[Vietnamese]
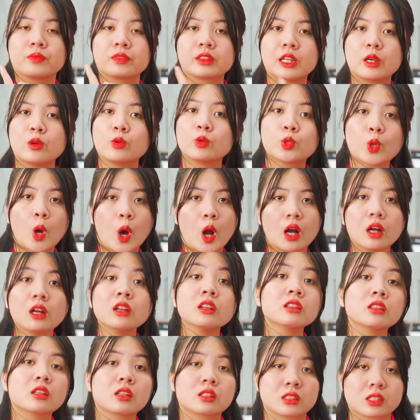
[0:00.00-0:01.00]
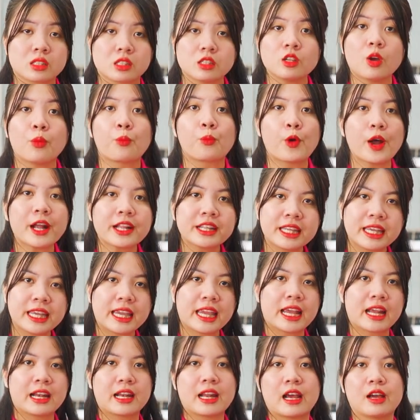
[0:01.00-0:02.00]
tiêu chuẩn sử dụng khóa
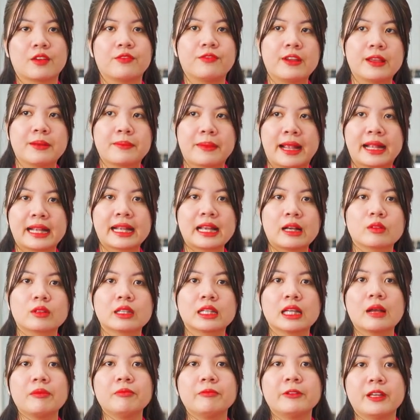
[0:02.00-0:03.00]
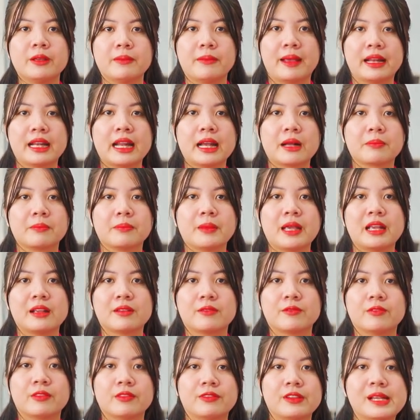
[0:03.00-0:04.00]
chìa nè, phiên bản cao cấp, phiên bản đặc
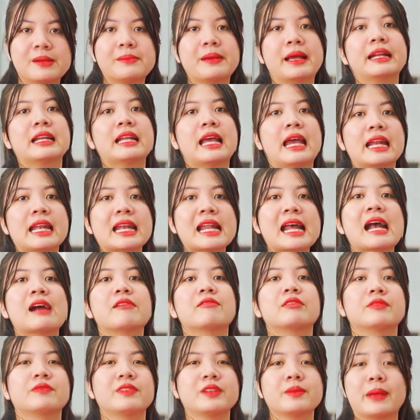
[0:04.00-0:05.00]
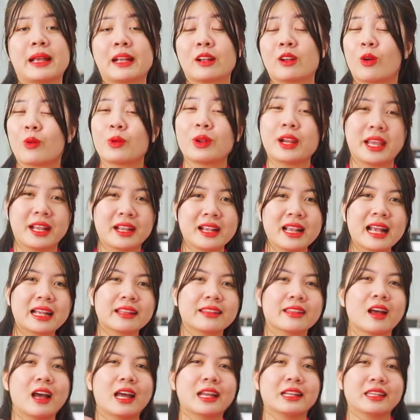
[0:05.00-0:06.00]
biệt, phiên bản thể thao và phiên bản cổ điển
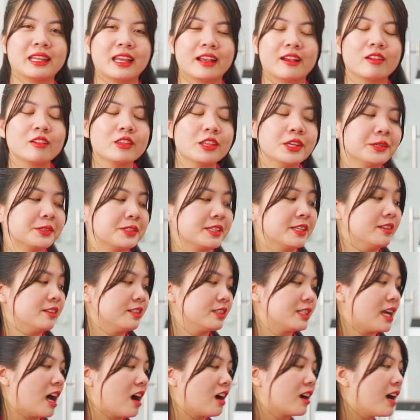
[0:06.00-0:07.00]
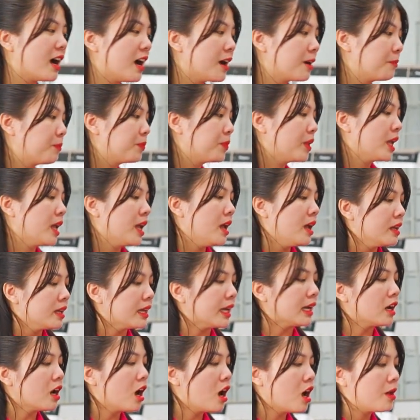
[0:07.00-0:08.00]
ha, cho anh chị có nhiều sự lựa chọn hơn.
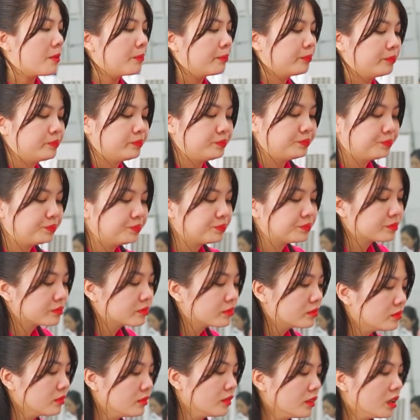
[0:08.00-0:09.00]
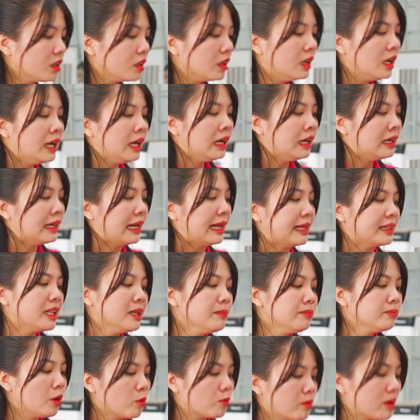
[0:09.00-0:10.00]
Dạ rồi, lại
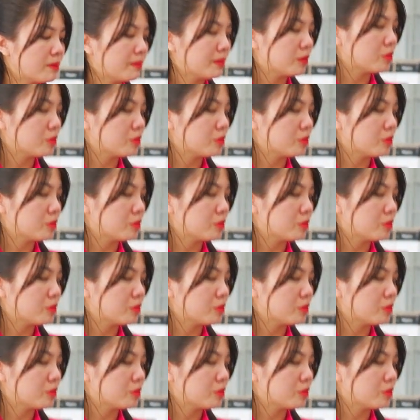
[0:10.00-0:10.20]
tiếp tục là